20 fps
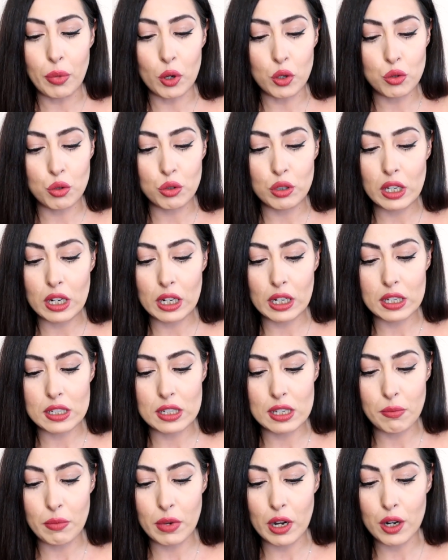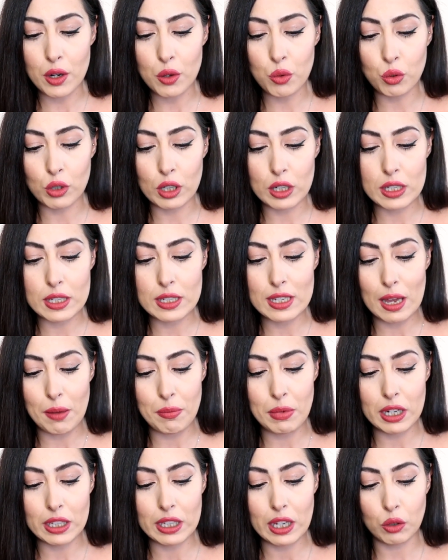posso dire che sembra
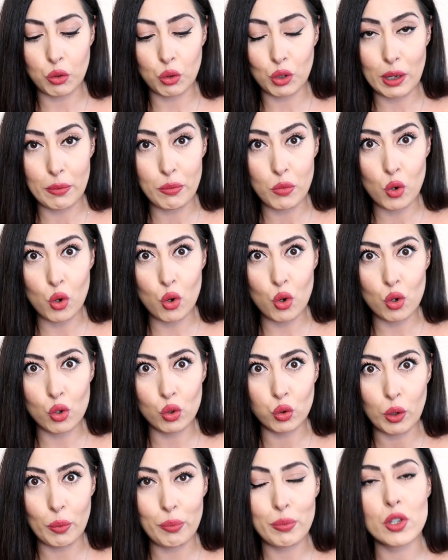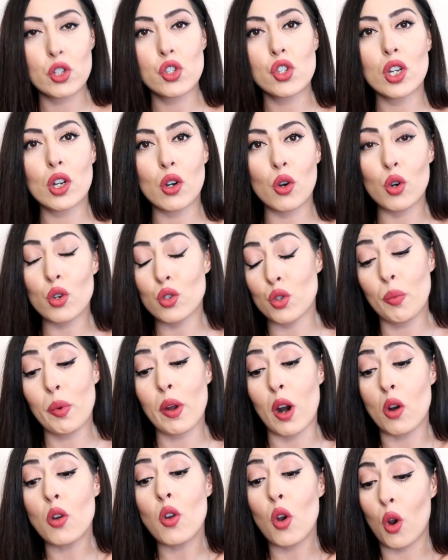riutilizzabile dato che è molto appiccicoso
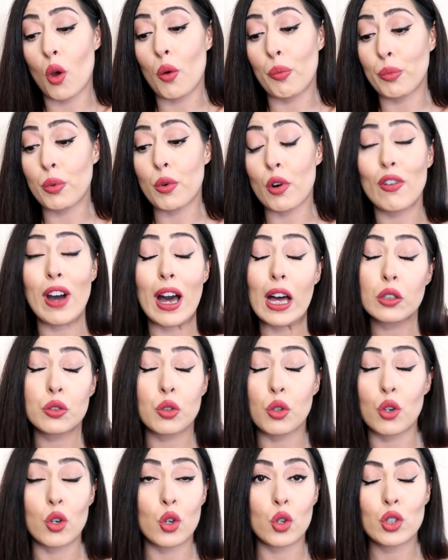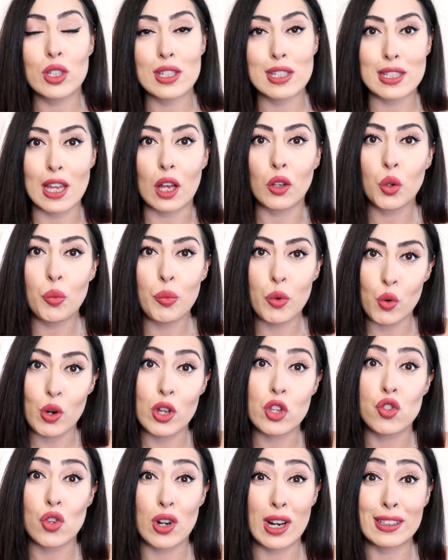però non l'ho provato, non l'ho testato per
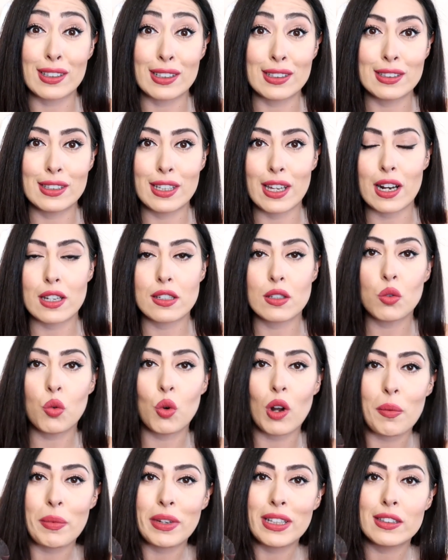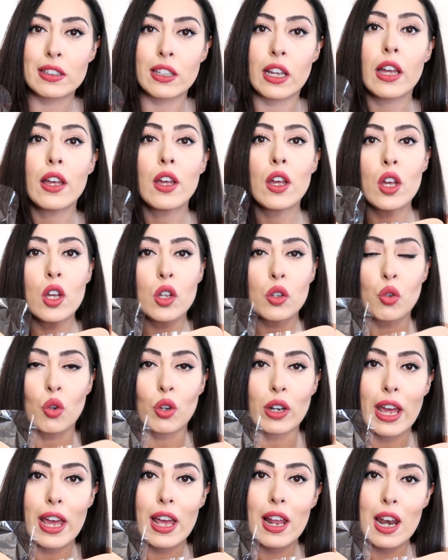una giornata intera sicuramente
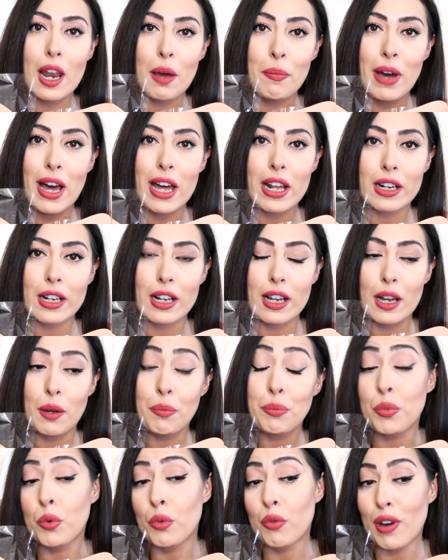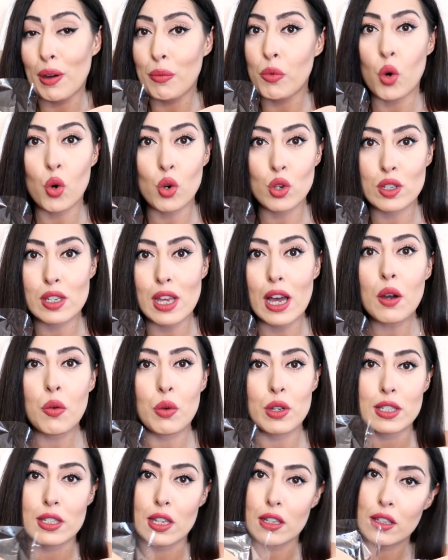non è la marca più famosa
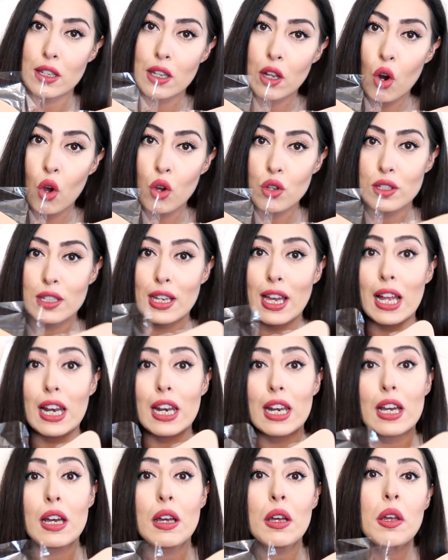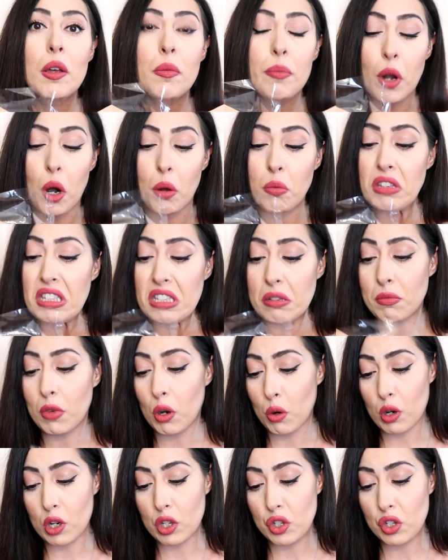questa di Rosgal però mi sembra un